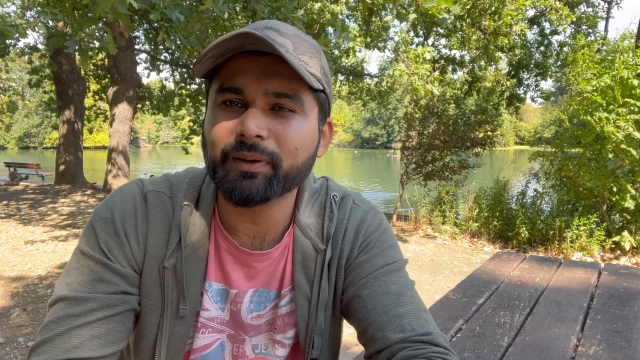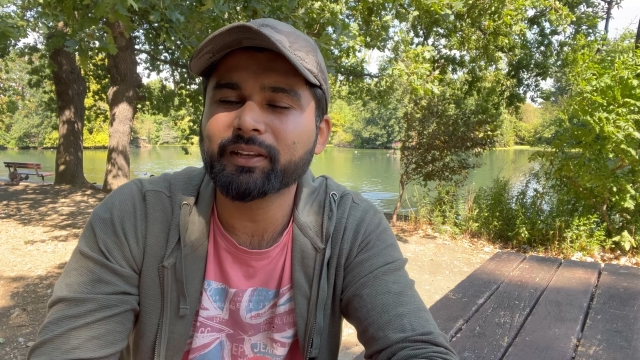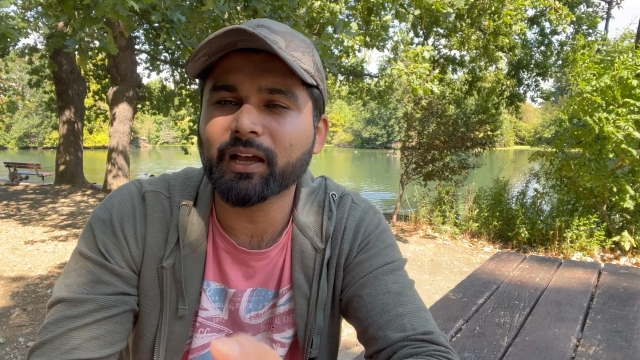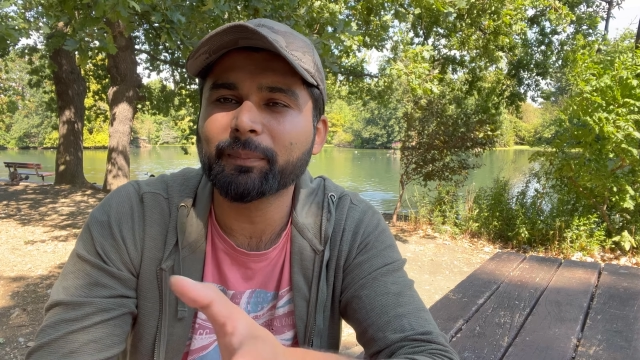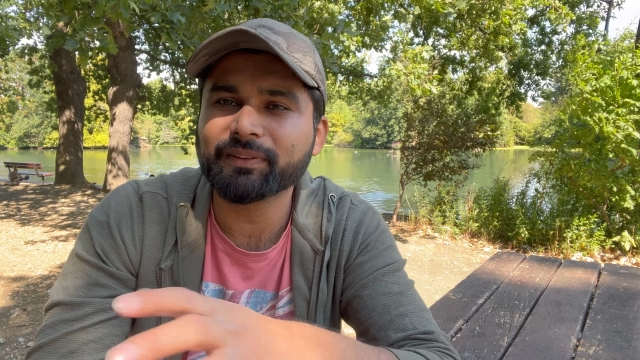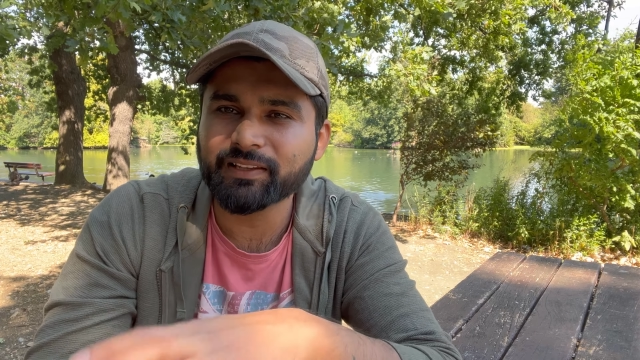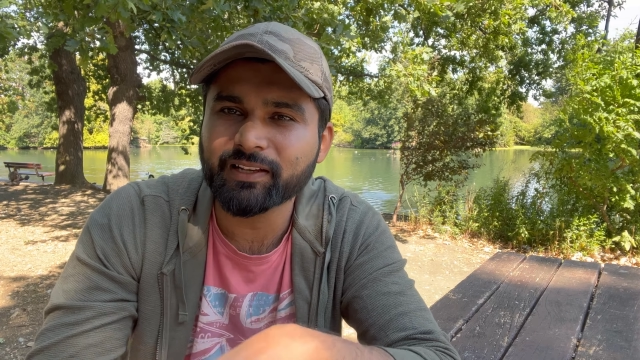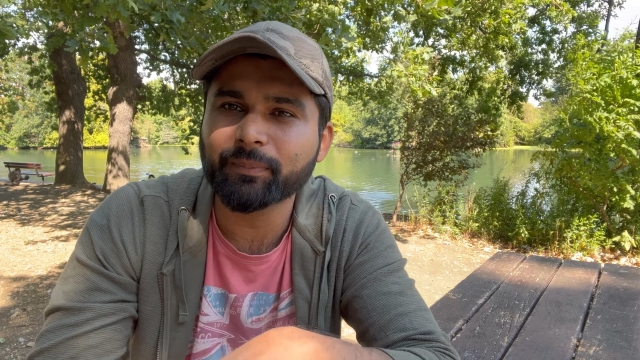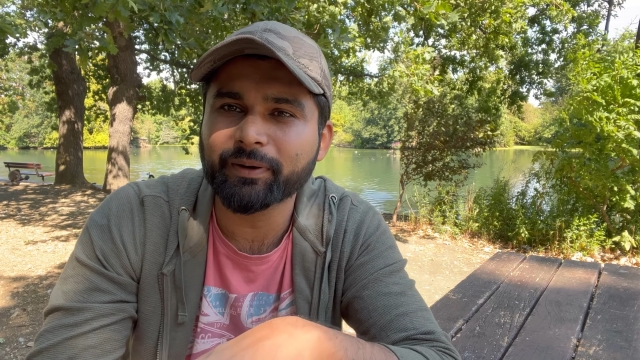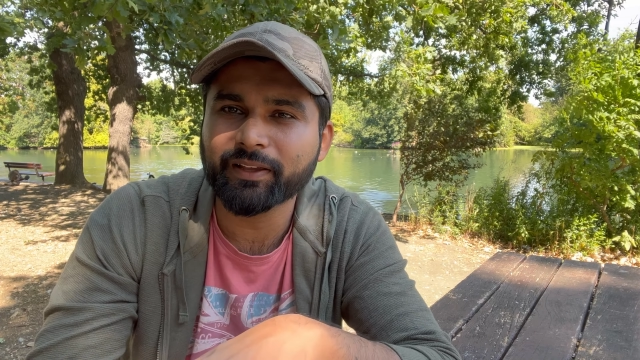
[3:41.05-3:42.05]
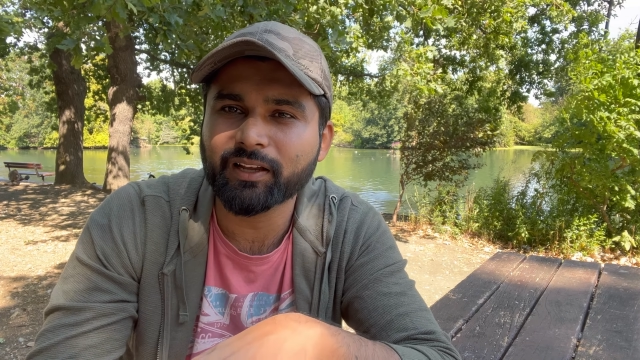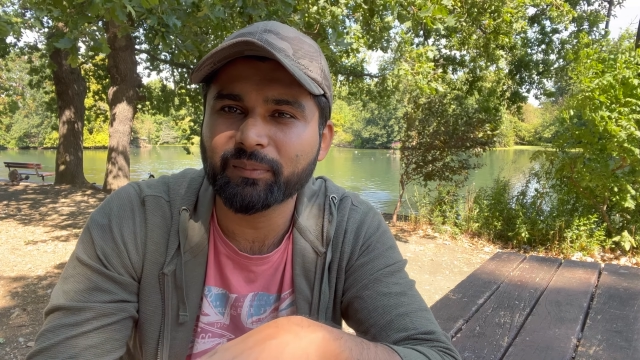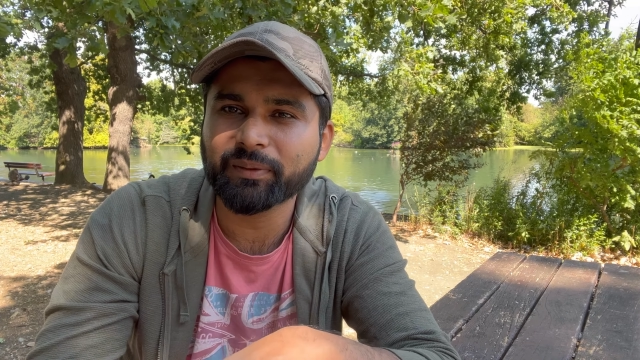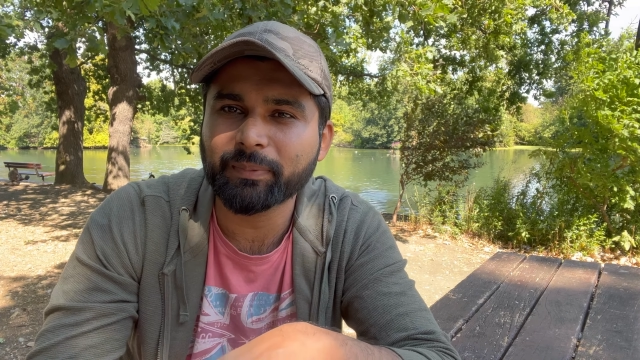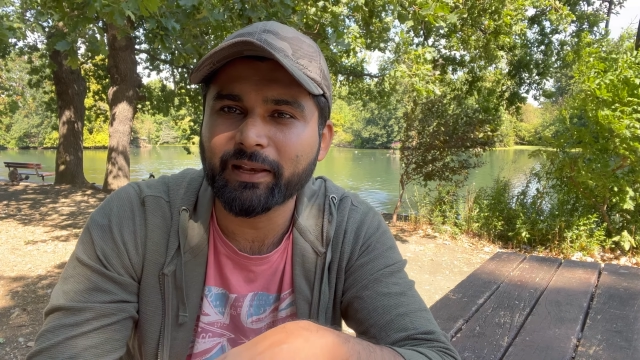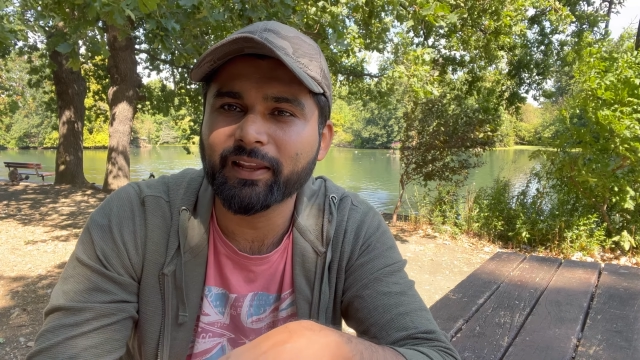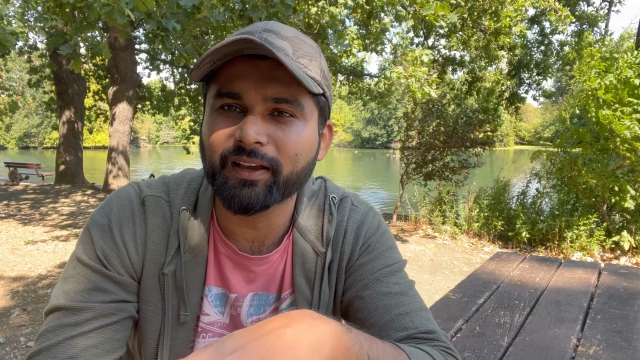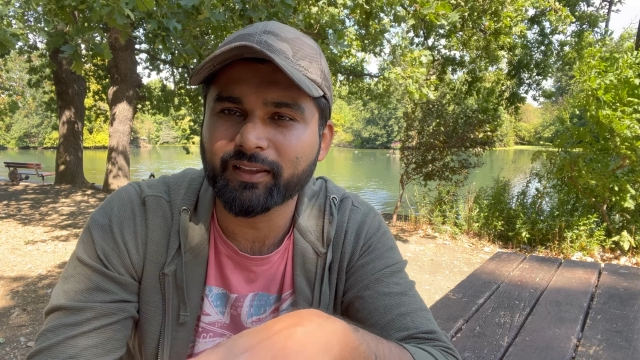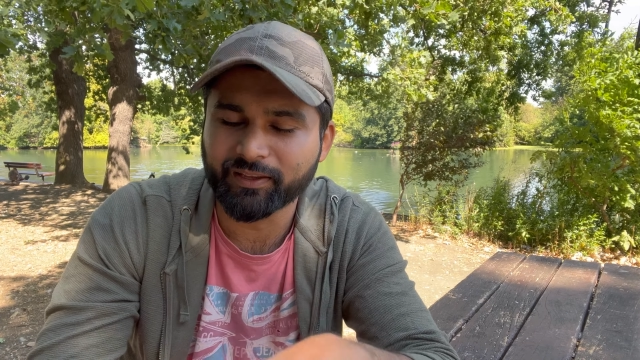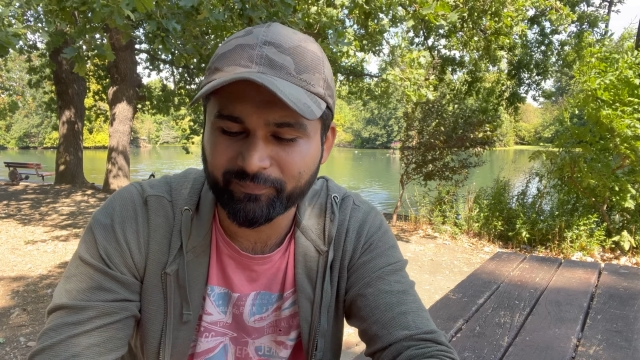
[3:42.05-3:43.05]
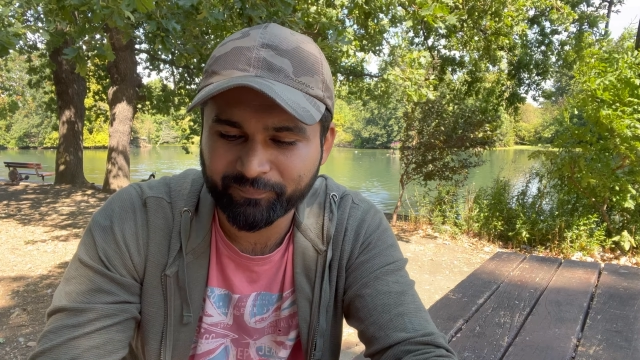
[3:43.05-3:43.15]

यहाँ पे सीखना पड़ेगा हमें पहले आके